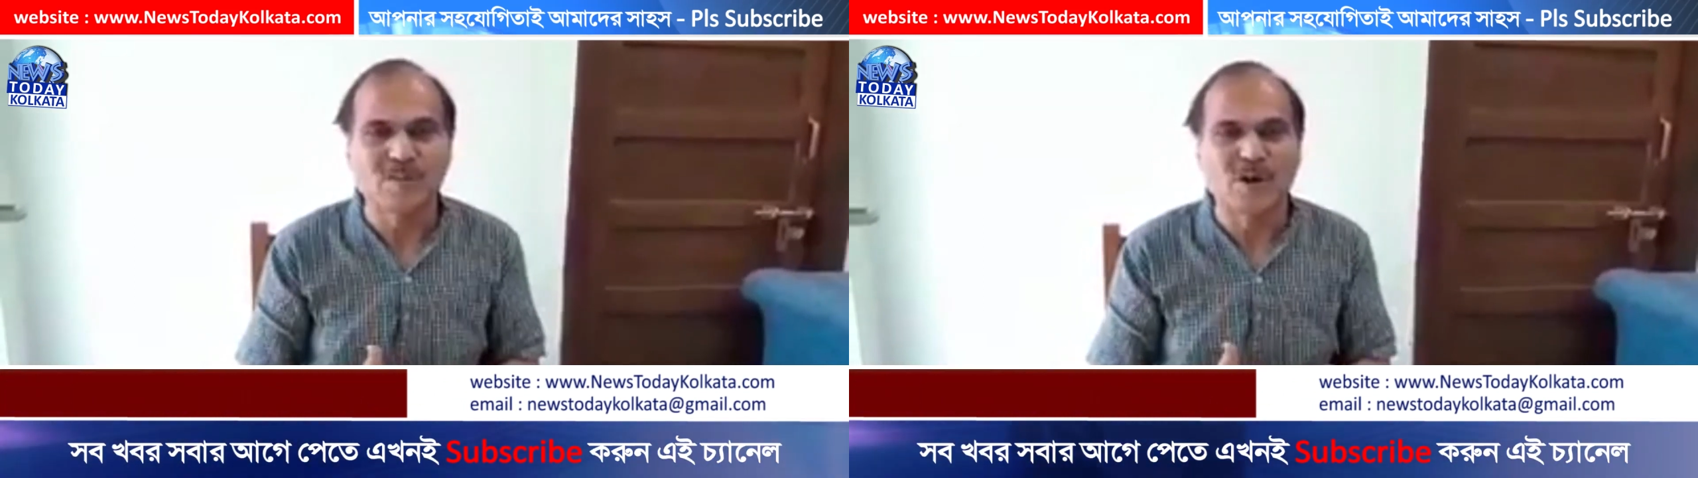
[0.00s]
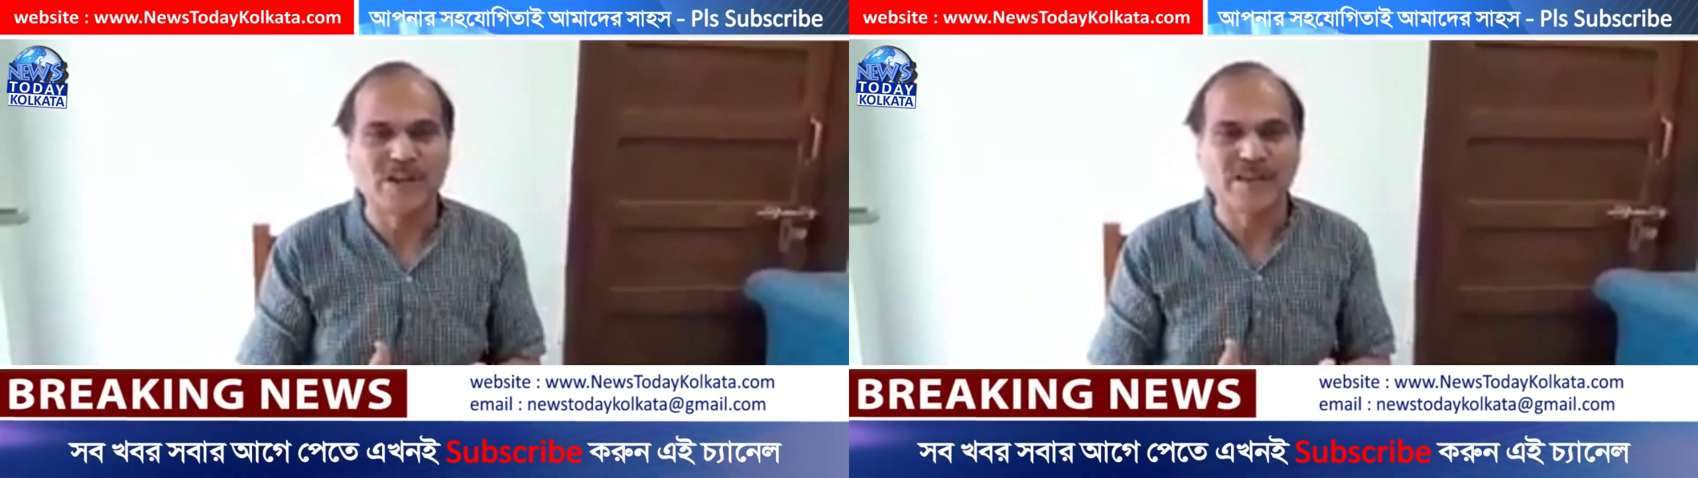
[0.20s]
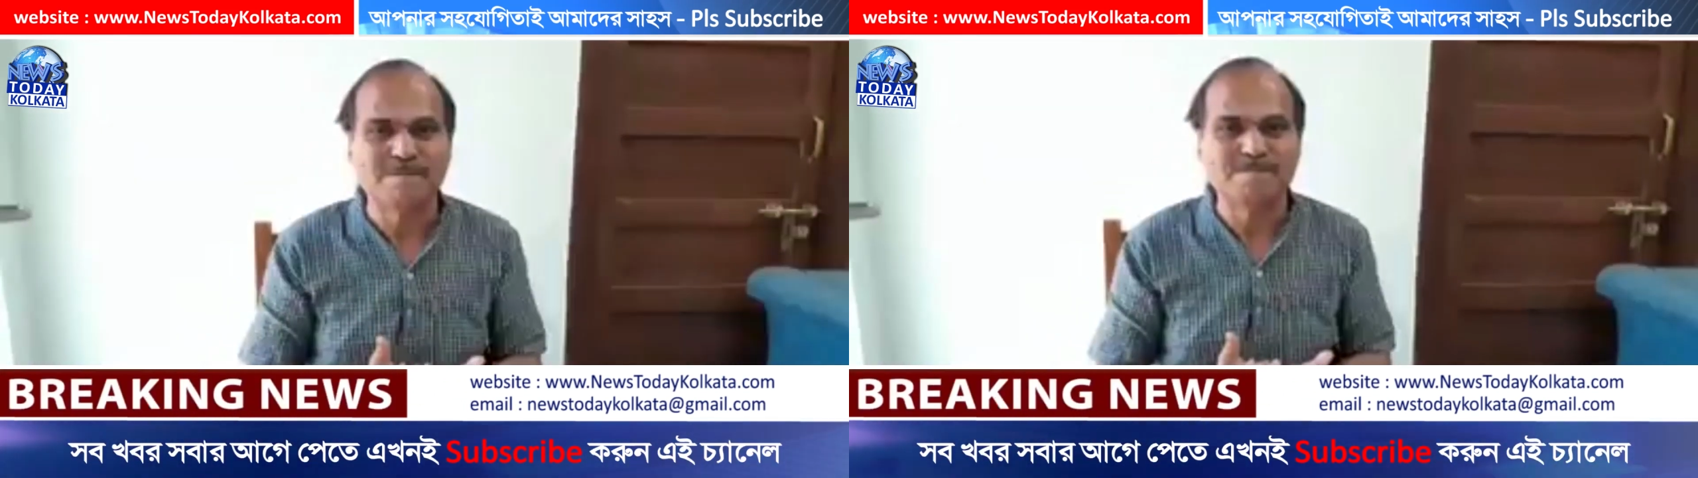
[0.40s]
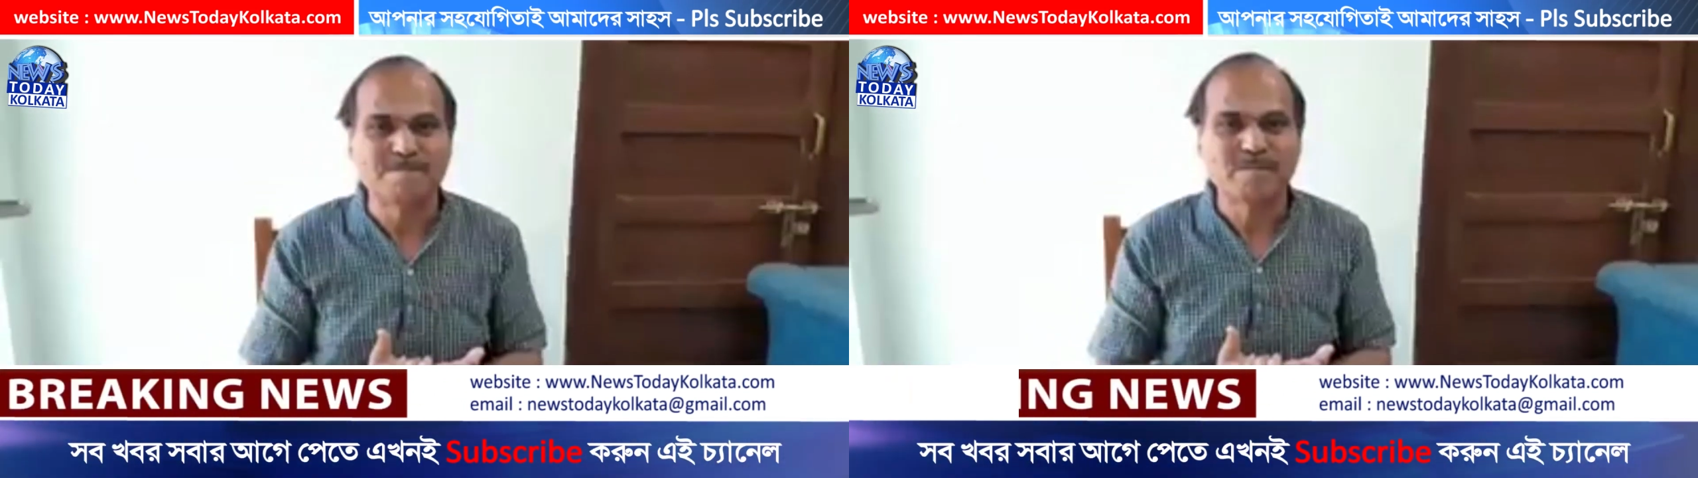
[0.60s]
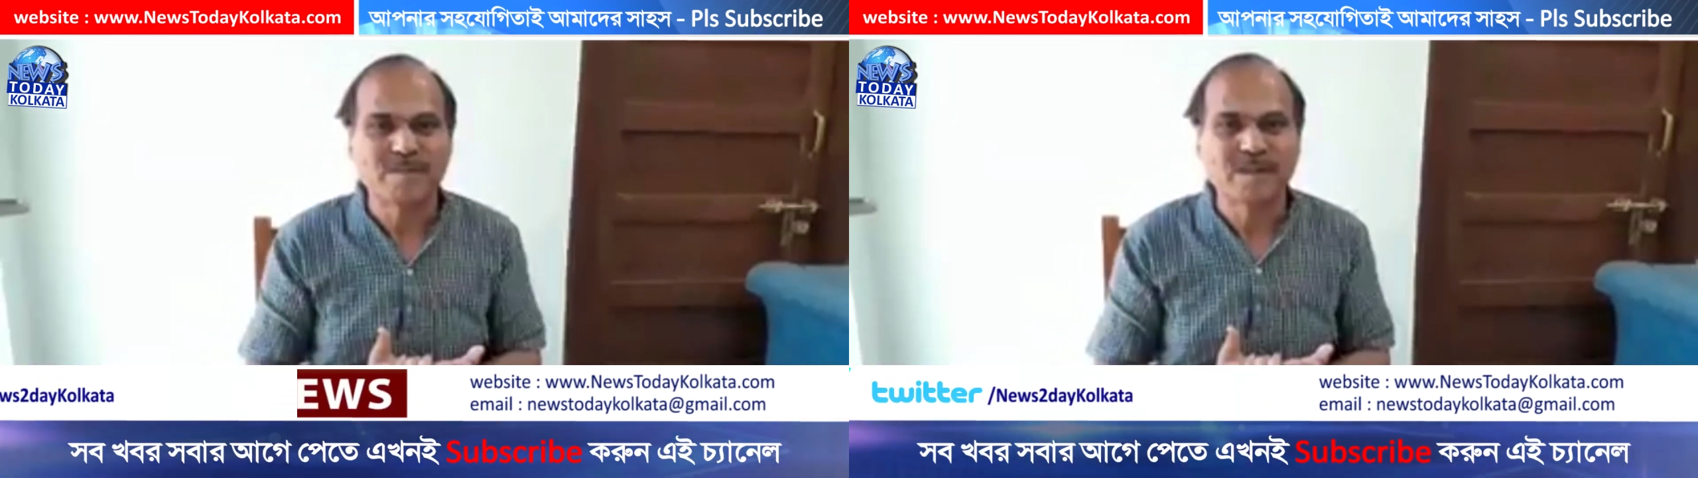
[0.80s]
সময়
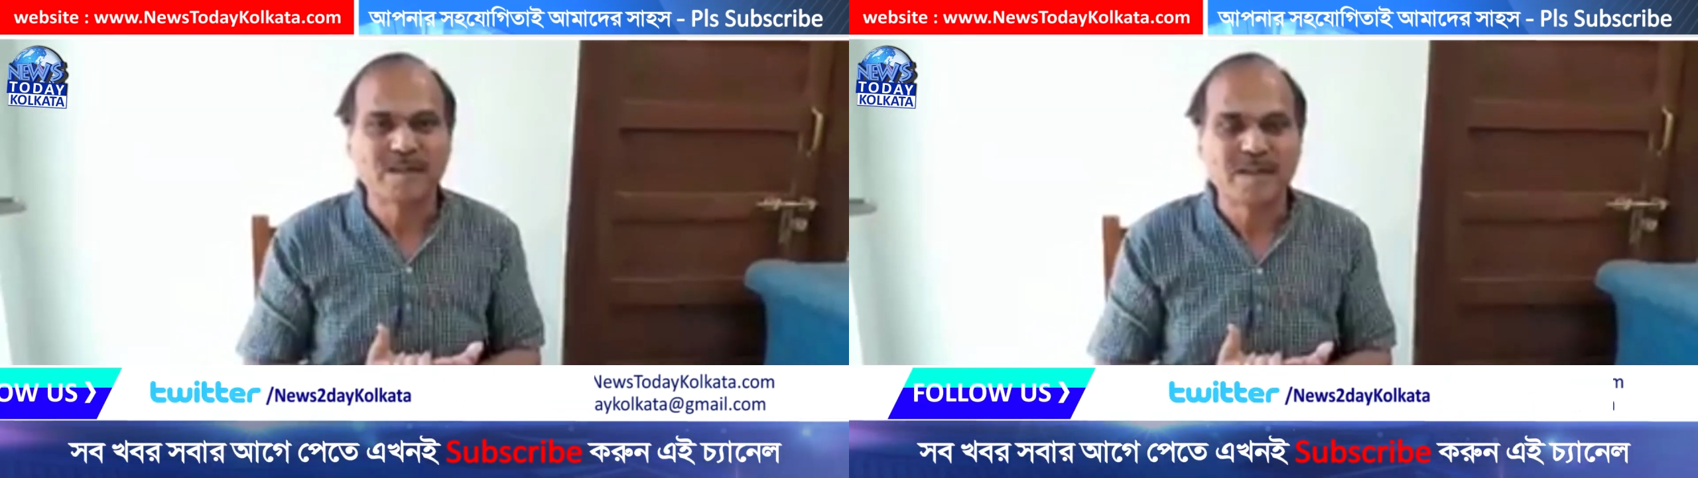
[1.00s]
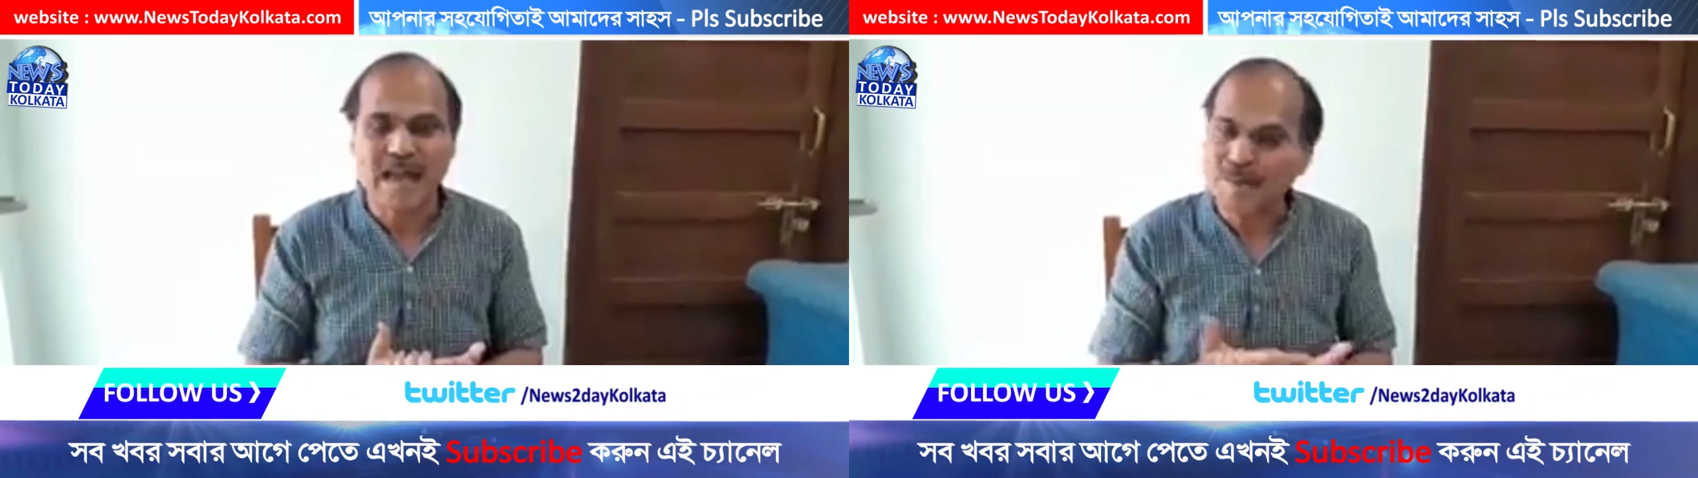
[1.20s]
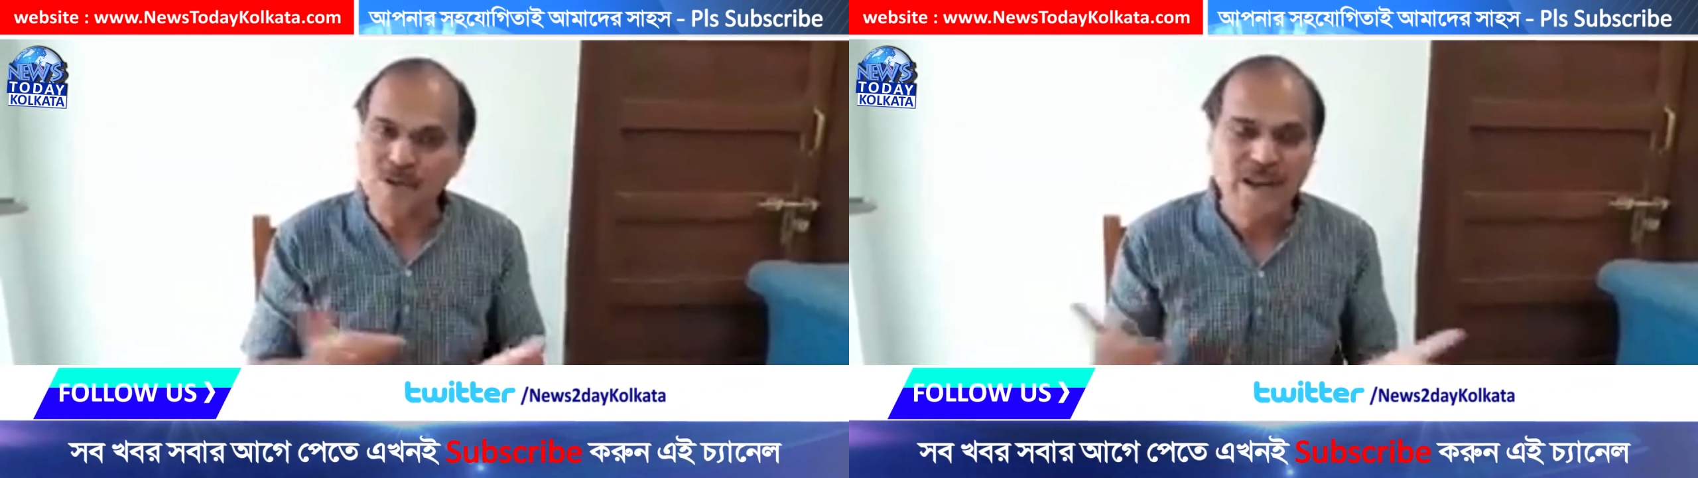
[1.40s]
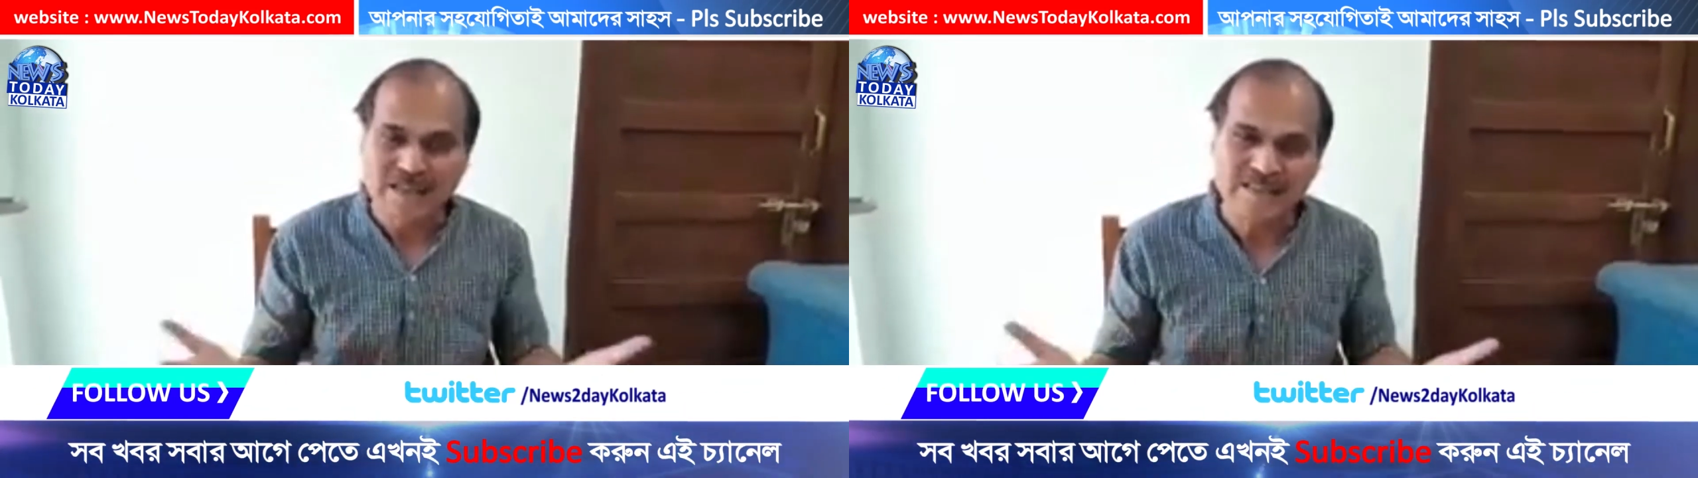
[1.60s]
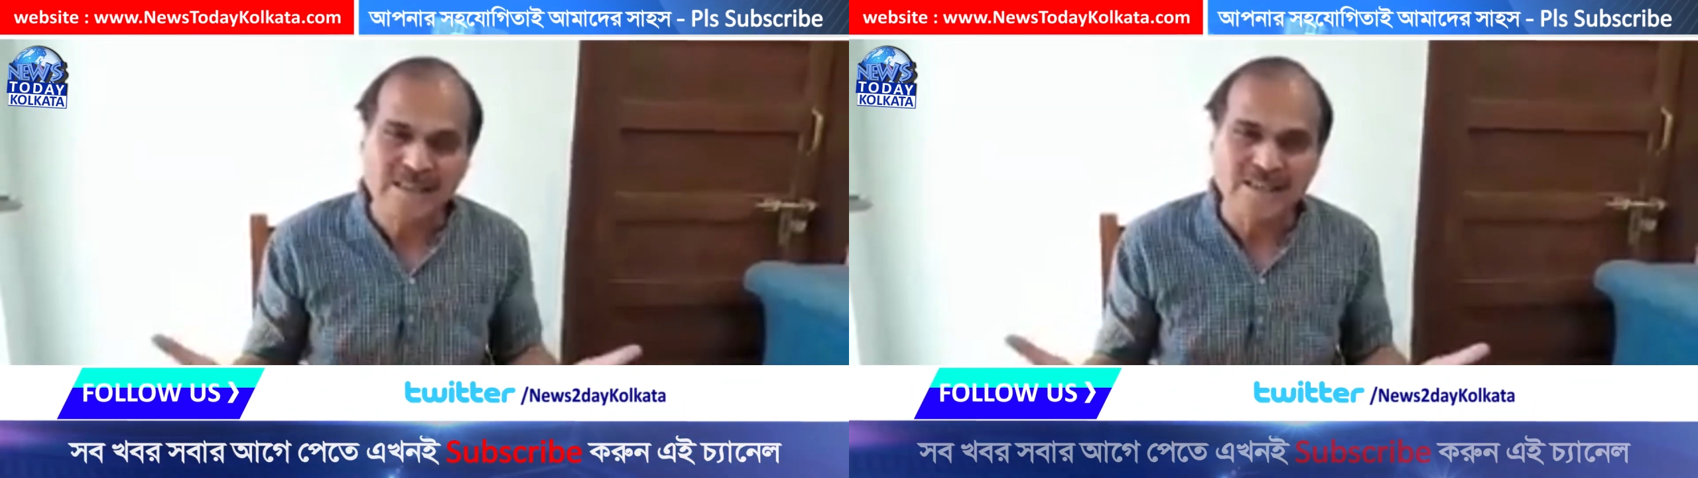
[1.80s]
এমন
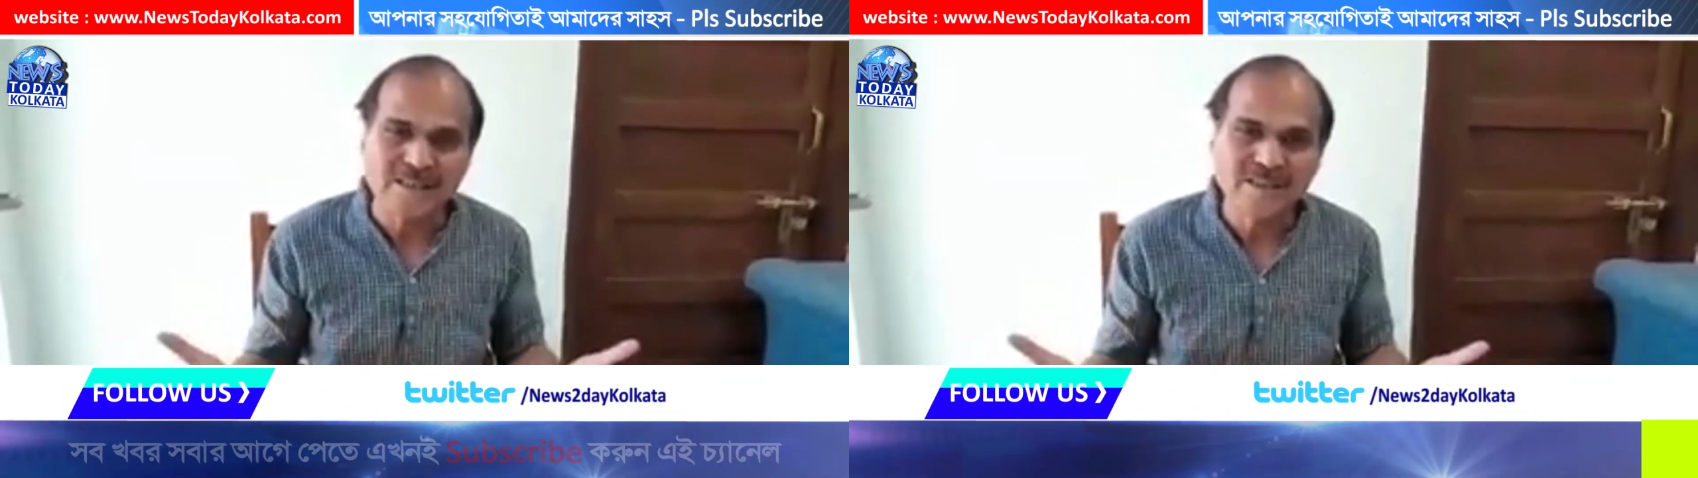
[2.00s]
লাগছে